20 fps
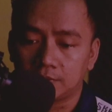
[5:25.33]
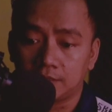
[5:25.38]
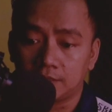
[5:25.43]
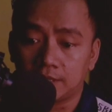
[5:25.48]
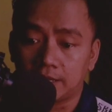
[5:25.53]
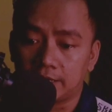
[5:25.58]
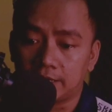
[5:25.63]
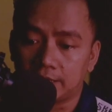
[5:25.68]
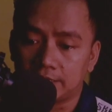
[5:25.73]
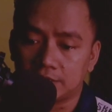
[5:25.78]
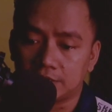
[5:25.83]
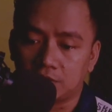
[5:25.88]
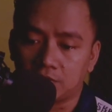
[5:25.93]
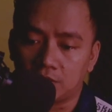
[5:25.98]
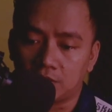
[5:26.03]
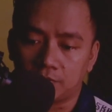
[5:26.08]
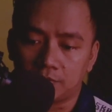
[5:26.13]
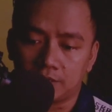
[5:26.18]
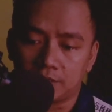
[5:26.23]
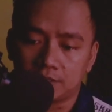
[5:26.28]
Nggak ada
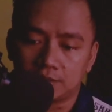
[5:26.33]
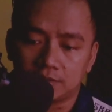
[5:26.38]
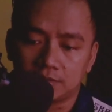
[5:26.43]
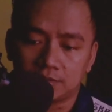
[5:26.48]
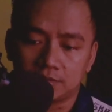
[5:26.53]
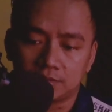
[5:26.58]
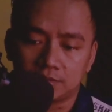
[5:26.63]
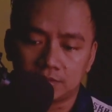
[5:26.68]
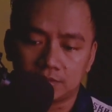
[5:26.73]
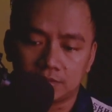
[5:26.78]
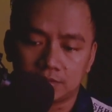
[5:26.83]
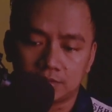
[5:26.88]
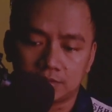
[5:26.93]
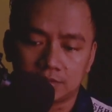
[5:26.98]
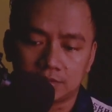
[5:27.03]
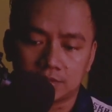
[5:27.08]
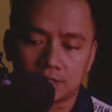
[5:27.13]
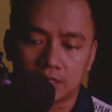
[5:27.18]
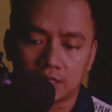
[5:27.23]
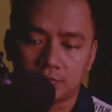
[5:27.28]
jawaban,
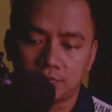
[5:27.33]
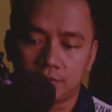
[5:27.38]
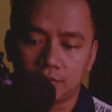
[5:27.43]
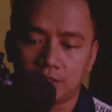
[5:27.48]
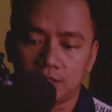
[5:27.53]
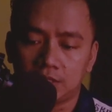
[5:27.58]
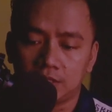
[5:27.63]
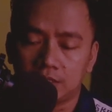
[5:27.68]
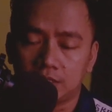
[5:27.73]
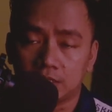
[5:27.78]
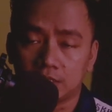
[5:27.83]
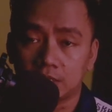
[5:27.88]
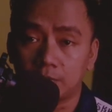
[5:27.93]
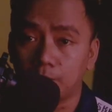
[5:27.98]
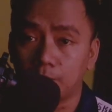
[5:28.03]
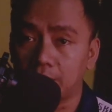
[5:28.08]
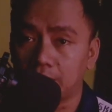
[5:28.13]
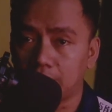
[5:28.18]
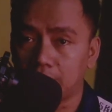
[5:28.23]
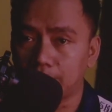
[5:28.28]
tapi
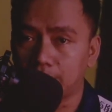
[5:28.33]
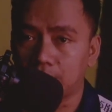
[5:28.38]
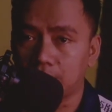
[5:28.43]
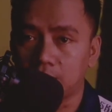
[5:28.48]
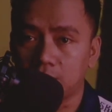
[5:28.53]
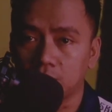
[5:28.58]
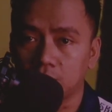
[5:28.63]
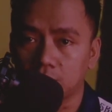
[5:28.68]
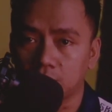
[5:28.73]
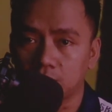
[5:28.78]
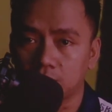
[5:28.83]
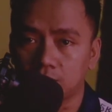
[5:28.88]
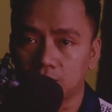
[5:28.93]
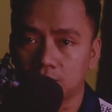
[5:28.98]
kembali mengetuk.